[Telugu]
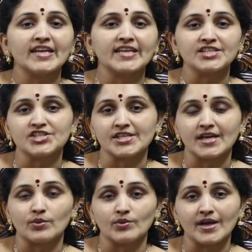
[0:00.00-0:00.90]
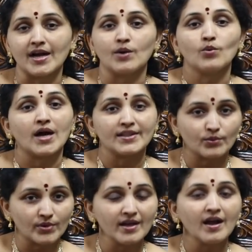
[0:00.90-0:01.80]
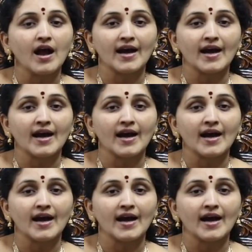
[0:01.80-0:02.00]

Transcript: వెలిగించినా కూడా అది కూడా